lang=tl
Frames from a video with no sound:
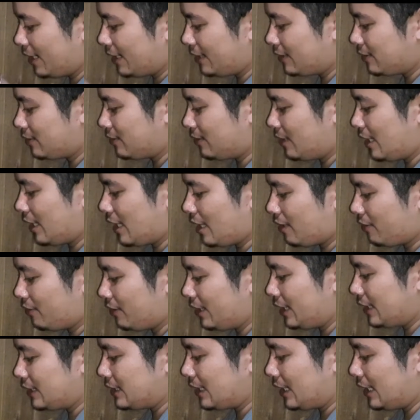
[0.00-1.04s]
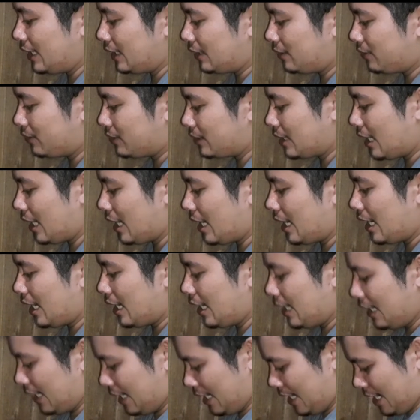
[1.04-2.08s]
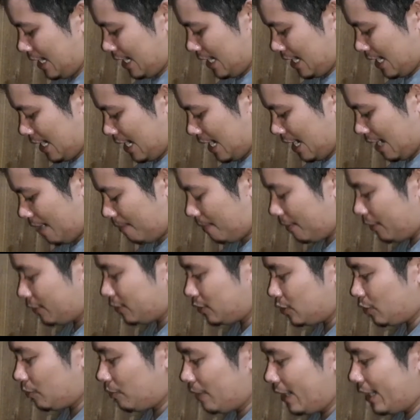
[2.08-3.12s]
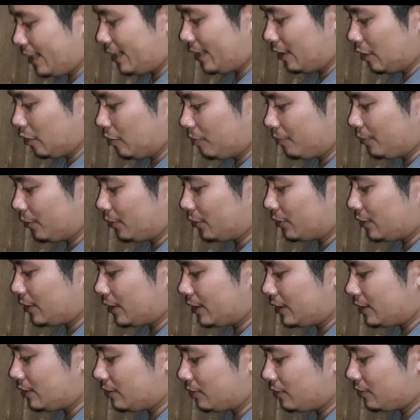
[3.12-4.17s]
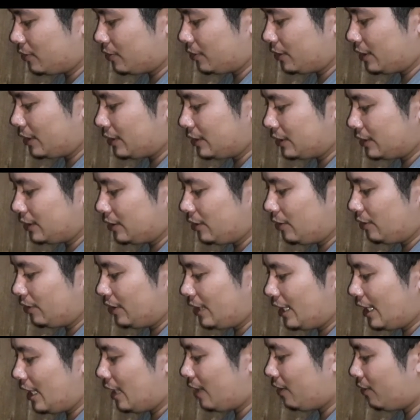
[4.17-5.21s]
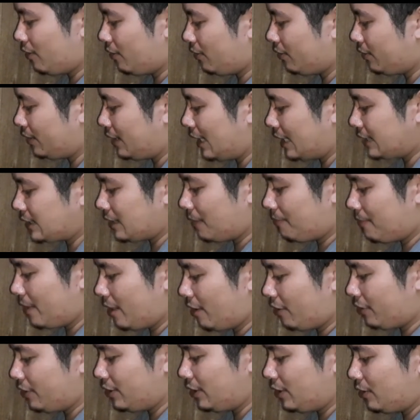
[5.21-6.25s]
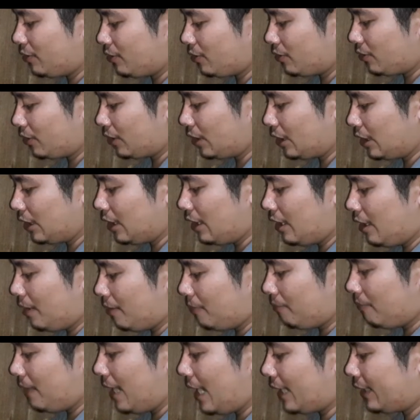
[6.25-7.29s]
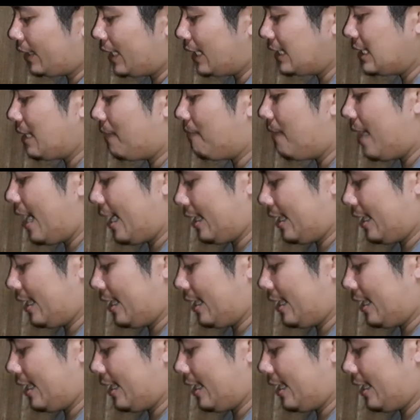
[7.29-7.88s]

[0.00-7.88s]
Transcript: So, nakakonect siya dito sa uh, power supply ng computer. So, yung yellow nasa brown, yung black nasa black.